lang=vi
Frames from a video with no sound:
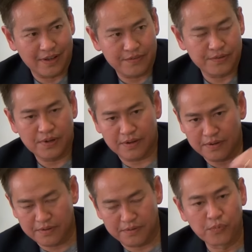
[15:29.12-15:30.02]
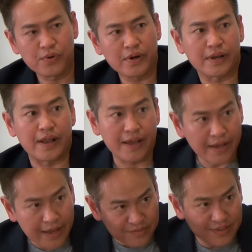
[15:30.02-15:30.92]
đó, anh xuống anh muốn nó thì để
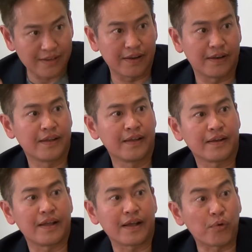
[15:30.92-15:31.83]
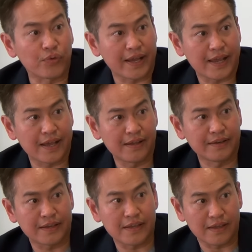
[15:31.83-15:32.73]
cái headset lên để cái bộ tai nghe
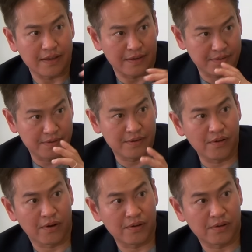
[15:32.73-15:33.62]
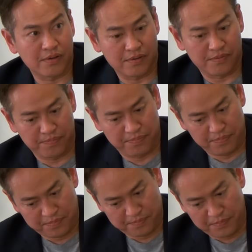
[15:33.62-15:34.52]
lên tại vì dịch cho
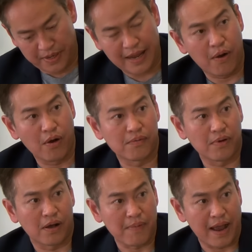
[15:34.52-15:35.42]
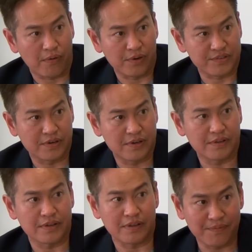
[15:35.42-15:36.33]
bị cáo ở, ở bàn của luật sư đó
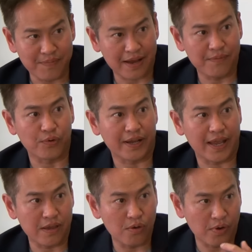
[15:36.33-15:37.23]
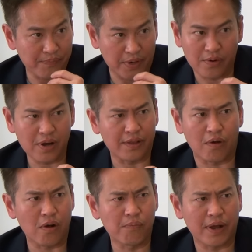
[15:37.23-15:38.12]
thì chỉ mang cái bộ tai nghe vô nghe mình nói rất là
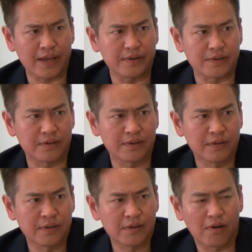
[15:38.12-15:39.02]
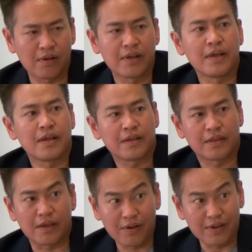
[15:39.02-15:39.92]
nhỏ không ai nghe được có
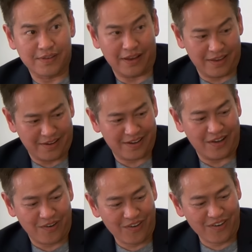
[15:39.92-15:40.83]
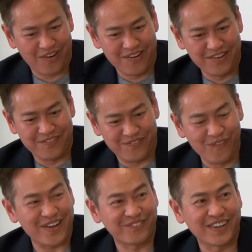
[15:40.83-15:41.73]
chỉ có tại vì cái này nó nó có nó
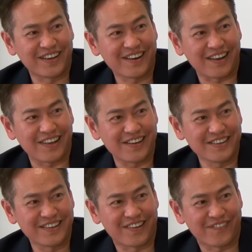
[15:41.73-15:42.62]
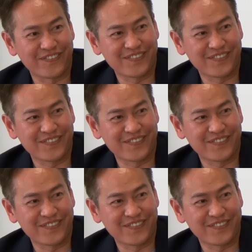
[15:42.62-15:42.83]
phóng âm lên rất là lớn do đó